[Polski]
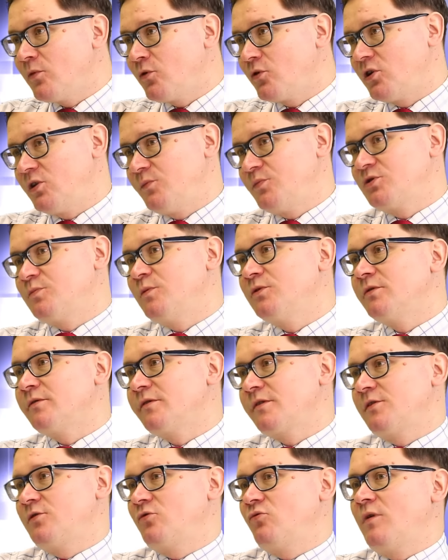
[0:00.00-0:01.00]
moglibyśmy
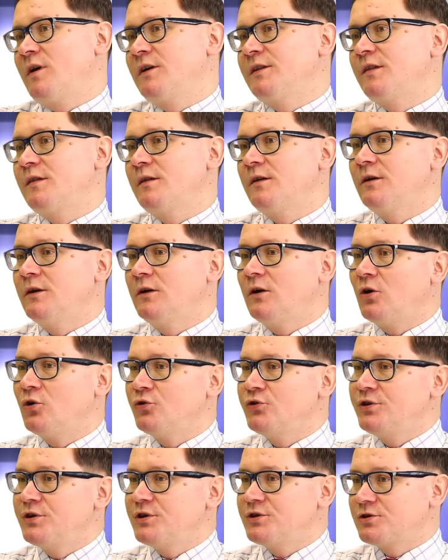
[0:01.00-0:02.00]
tę sytuację
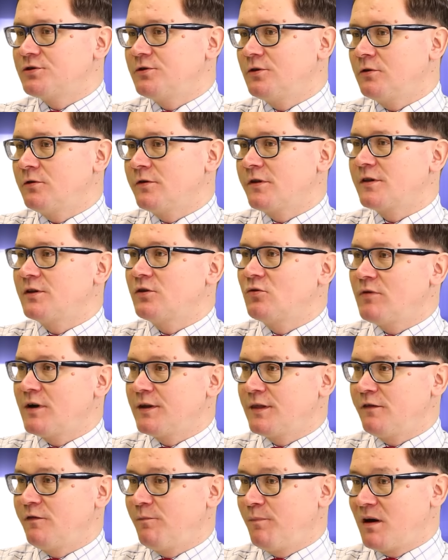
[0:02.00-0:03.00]
odnieść do
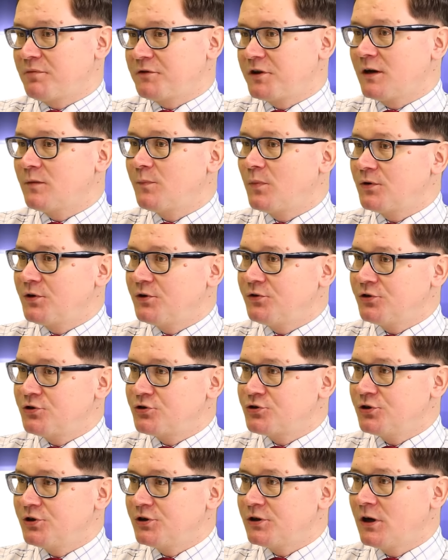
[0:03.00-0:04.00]
sytuacji w partiach
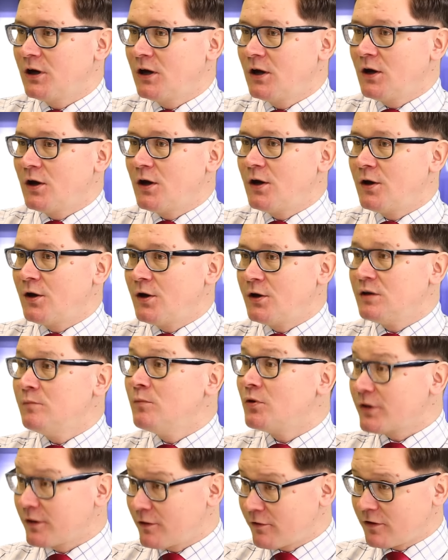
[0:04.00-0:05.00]
politycznych e, i
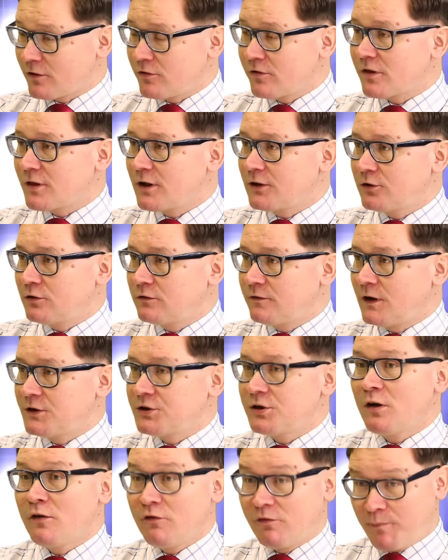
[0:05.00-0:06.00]
mocno
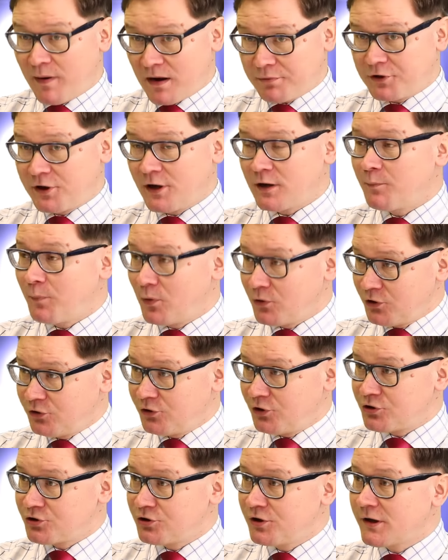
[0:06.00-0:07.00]
skonstatować, w partiach
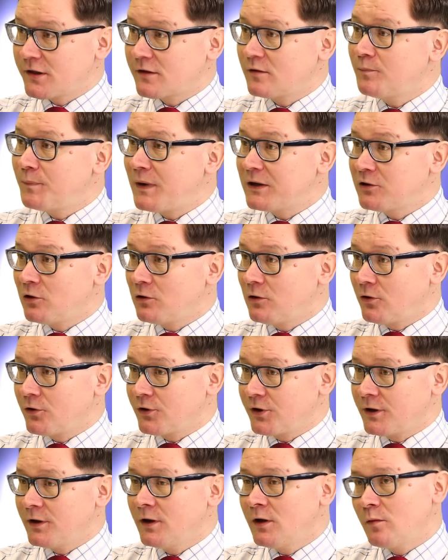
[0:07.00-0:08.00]
politycznych są
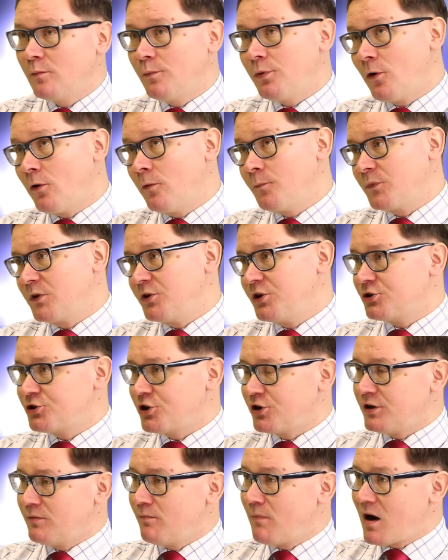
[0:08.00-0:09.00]
patologie, bo
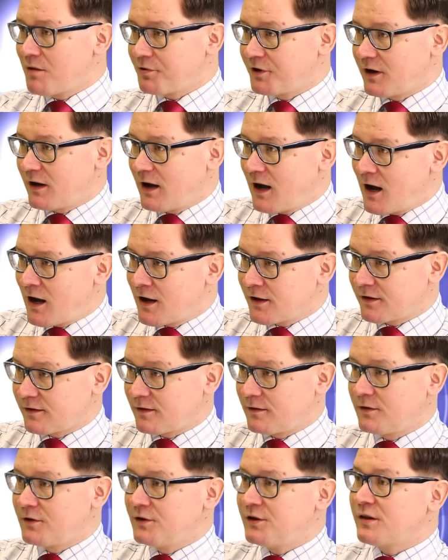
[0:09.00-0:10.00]
jeżeli Marek
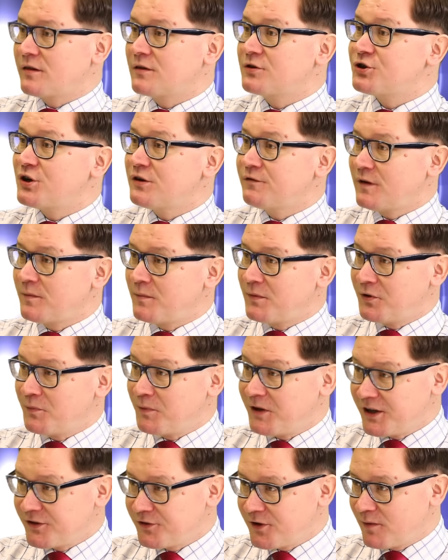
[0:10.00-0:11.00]
Ast jest szefem
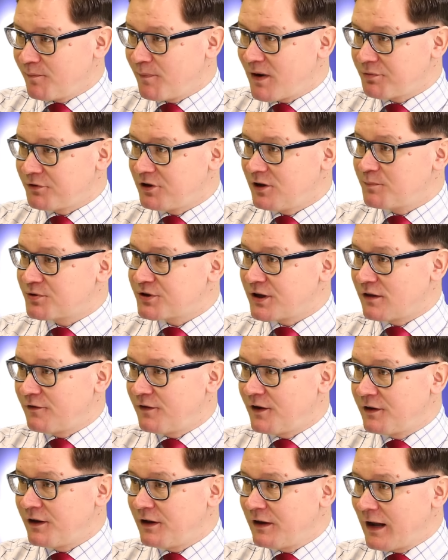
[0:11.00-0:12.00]
jednej partii przez
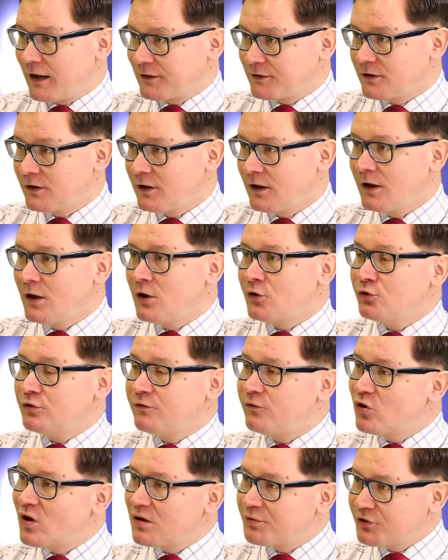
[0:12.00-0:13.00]
wiele lat,
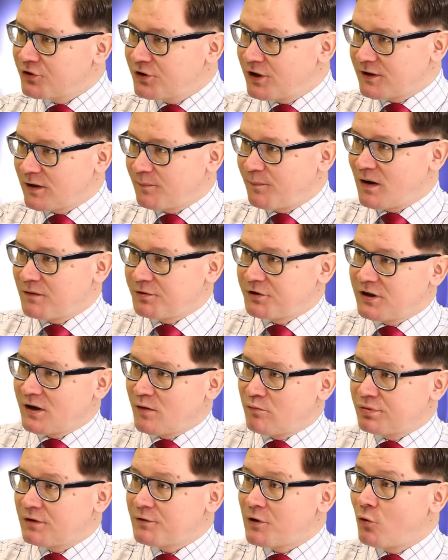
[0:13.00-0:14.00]
dwukrotnie ta
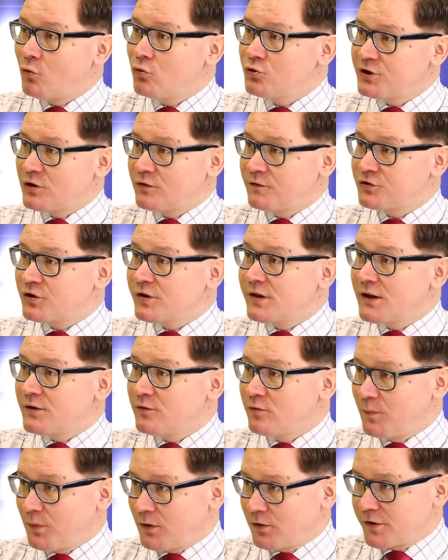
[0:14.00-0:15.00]
partia brała udział w
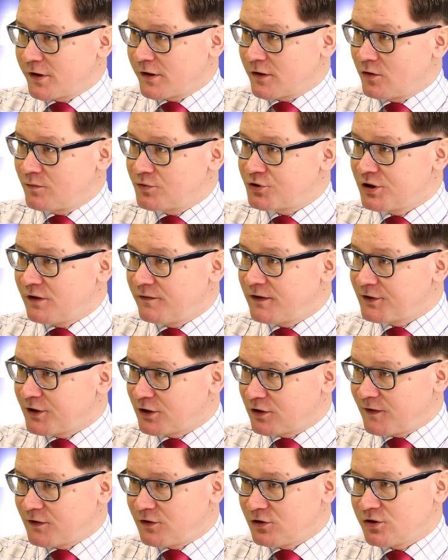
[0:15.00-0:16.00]
rządzeniu Polską, czyli w
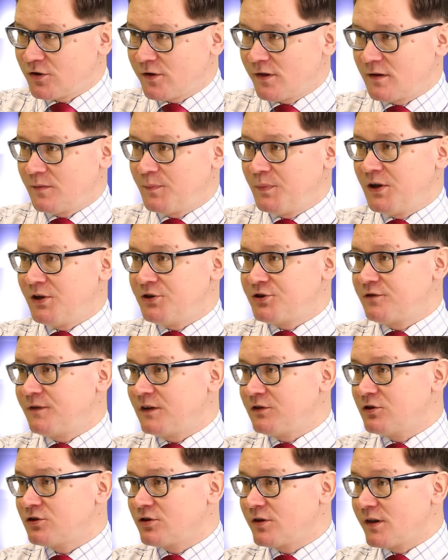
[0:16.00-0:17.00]
latach 2005,
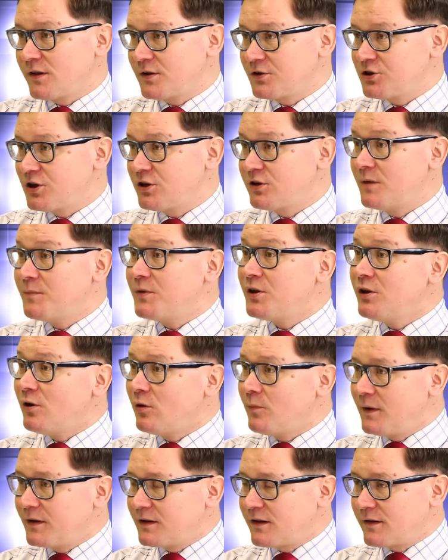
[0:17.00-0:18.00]
2007 i
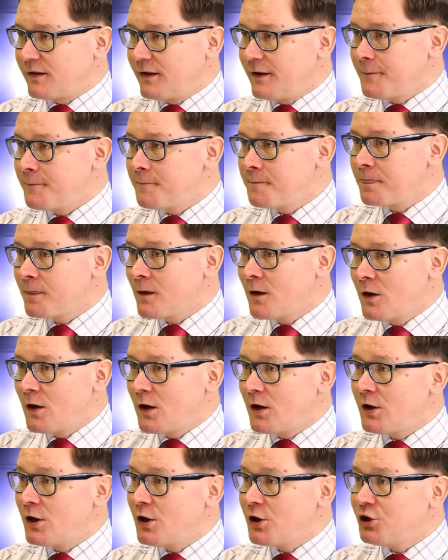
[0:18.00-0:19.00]
obecnie,
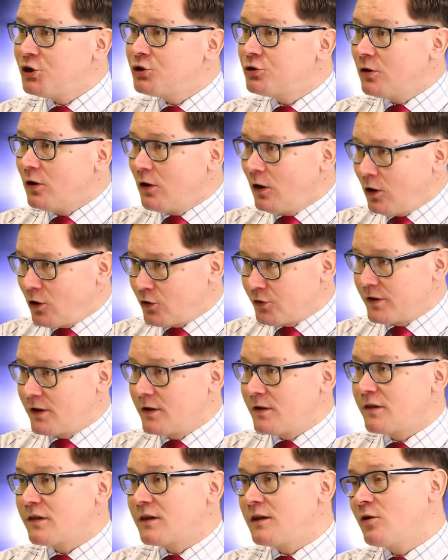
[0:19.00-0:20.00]
e, i to on
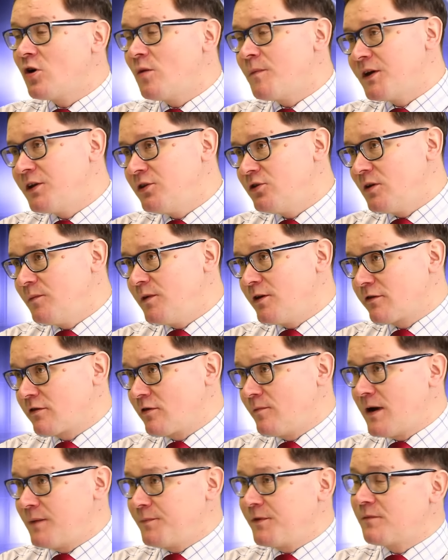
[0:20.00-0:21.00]
z kilkoma innymi
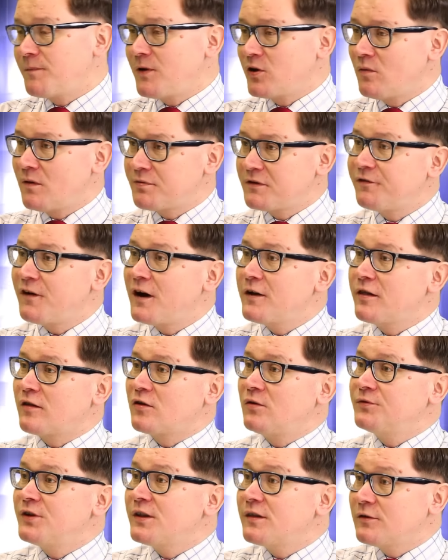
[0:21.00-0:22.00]
osobami, z panią
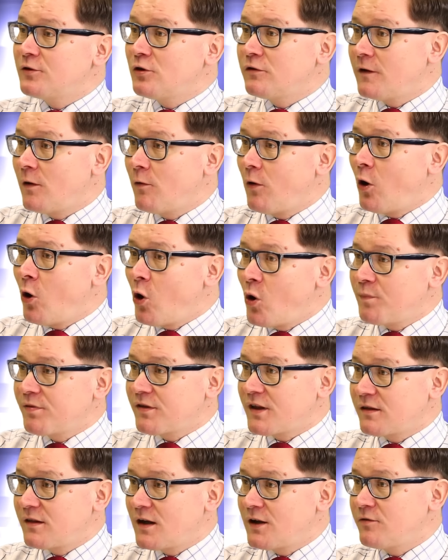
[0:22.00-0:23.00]
Rafalską, decydował o
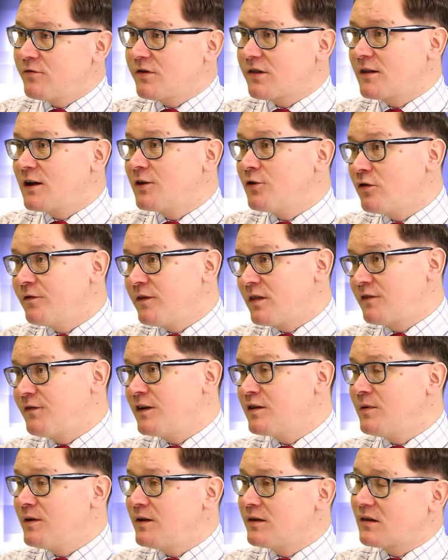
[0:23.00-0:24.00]
obsadzaniu stanowisk w
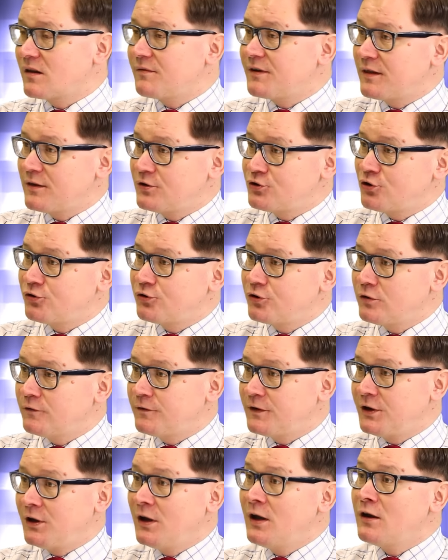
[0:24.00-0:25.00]
administracji
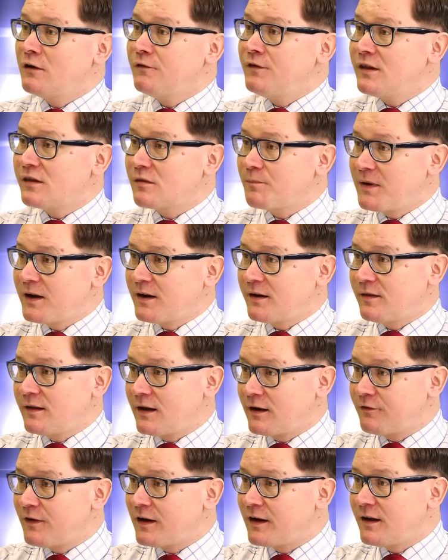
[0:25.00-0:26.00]
rządowej, w
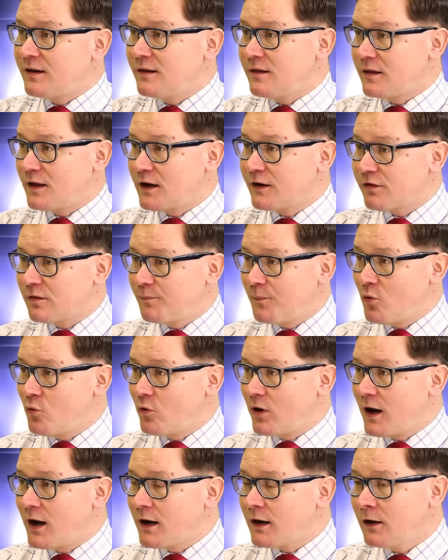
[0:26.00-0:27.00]
inspekcjach, w agencjach, w
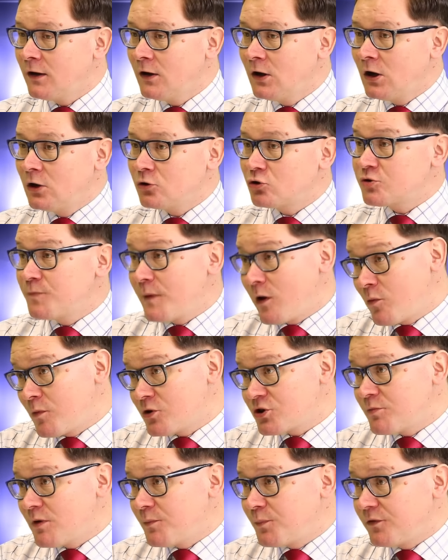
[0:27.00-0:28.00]
spółkach, to śmiało
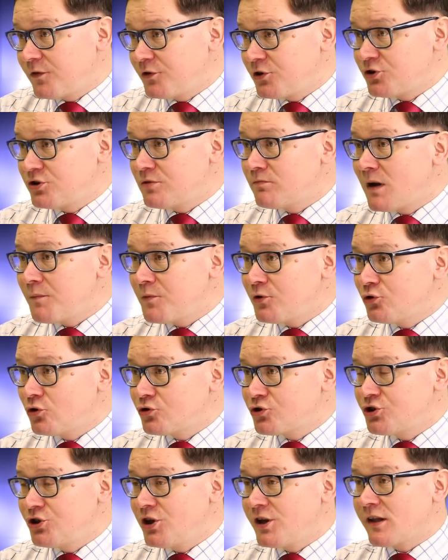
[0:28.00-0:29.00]
możemy powiedzieć, że mamy do
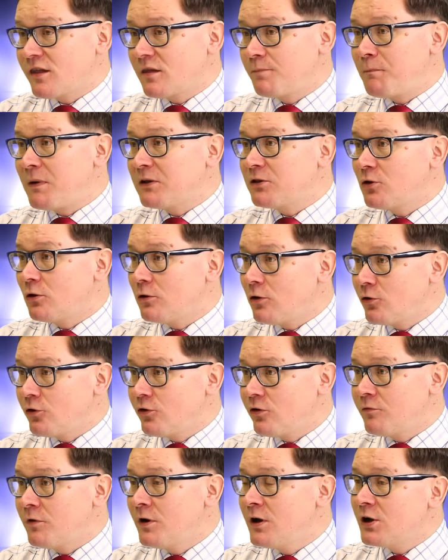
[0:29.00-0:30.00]
czynienia z
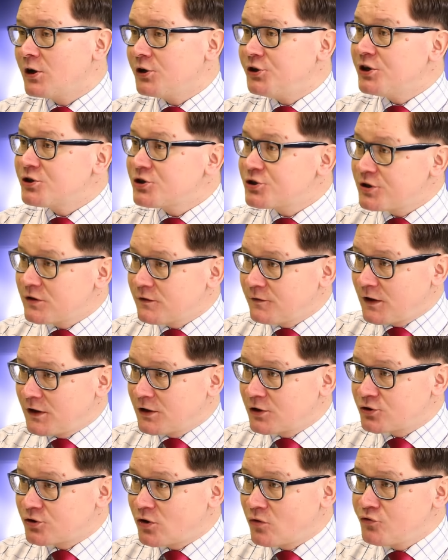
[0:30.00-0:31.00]
patologią jeszcze
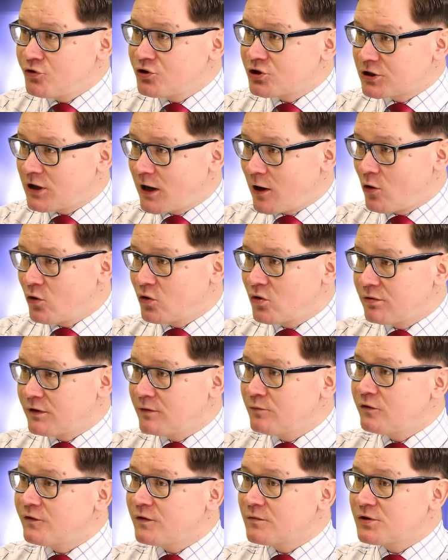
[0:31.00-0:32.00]
większą niż ta, o
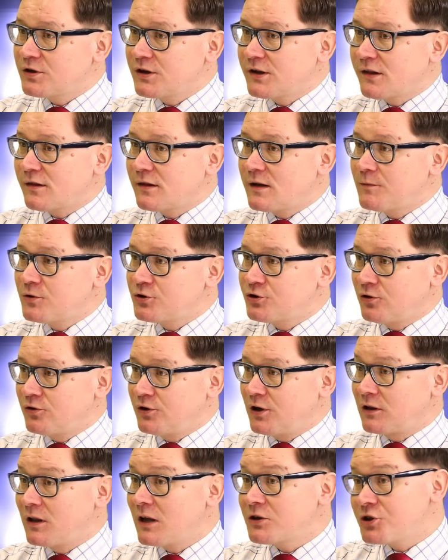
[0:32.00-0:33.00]
której mówią, że jest w
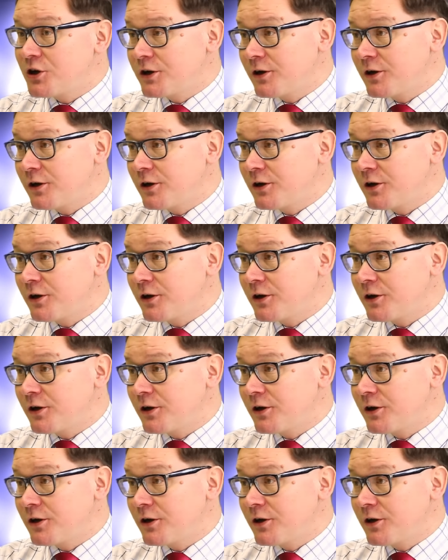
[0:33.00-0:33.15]
samorządach. Dlaczego?